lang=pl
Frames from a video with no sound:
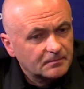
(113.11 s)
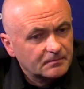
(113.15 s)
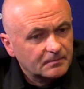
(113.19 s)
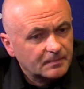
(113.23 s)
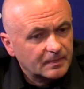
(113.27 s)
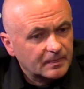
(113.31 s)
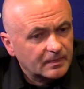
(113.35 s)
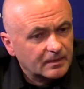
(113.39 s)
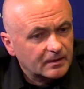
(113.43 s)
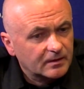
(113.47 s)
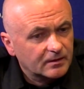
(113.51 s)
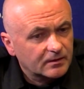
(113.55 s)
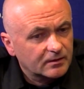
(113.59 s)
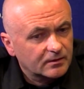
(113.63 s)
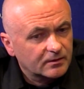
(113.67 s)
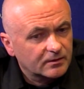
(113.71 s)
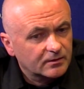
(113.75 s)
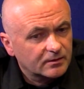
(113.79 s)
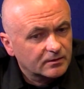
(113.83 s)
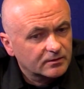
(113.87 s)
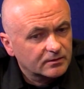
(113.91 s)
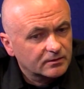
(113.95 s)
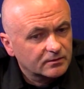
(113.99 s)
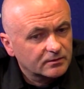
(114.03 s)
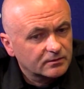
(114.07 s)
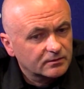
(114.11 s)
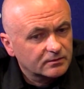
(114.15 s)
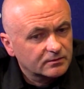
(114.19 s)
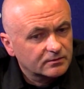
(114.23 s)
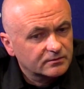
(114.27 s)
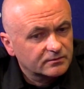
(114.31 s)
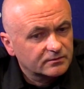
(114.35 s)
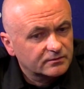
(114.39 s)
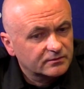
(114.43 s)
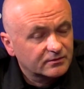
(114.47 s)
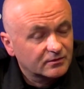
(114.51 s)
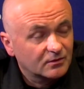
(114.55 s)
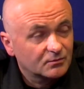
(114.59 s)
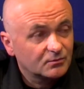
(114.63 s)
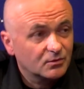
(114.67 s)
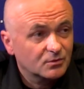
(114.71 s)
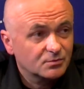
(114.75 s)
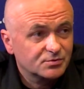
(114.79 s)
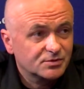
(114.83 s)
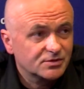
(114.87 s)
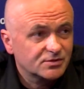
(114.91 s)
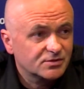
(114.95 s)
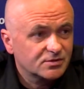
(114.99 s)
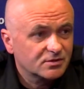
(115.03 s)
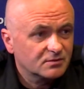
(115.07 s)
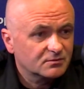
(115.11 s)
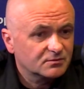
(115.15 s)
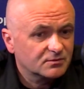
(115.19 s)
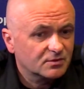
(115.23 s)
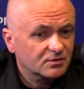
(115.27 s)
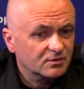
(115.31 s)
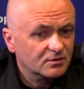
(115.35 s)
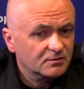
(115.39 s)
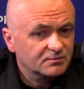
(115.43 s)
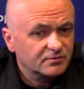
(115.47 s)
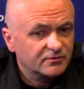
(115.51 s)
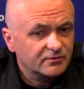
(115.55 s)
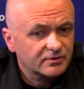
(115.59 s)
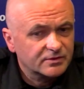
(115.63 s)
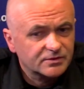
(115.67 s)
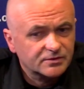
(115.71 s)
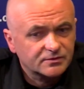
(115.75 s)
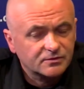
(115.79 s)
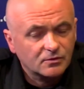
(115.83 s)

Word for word: E, co było przyczyną, trudno powiedzieć.